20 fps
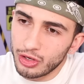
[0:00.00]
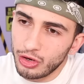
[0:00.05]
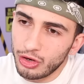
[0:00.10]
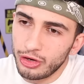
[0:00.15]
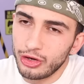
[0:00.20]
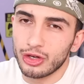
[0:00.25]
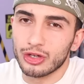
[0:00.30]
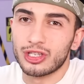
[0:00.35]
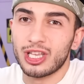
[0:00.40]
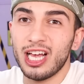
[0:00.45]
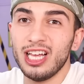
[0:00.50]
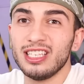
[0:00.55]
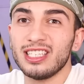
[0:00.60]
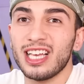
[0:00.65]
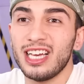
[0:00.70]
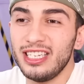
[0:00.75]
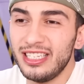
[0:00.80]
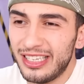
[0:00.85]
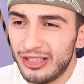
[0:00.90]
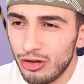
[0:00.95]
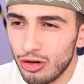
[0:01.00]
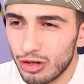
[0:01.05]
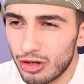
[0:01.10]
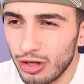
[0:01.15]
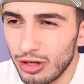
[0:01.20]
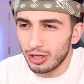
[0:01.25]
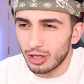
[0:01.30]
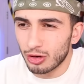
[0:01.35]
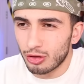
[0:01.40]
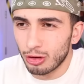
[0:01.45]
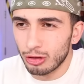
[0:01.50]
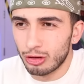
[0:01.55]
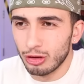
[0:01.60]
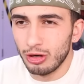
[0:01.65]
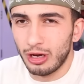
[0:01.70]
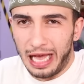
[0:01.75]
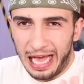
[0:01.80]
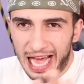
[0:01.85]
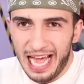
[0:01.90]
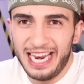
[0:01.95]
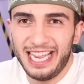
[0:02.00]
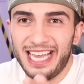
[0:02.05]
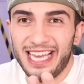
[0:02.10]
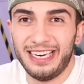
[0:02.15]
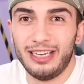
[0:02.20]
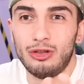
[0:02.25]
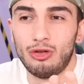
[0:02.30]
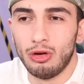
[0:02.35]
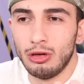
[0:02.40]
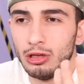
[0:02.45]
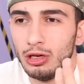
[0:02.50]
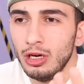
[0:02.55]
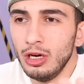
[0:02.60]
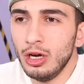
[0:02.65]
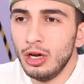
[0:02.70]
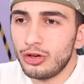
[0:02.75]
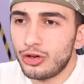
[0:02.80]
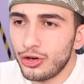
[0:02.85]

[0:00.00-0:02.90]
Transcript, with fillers: görünüyor Sanıyor sen zannediyorsun ki kutu her yeri dolu.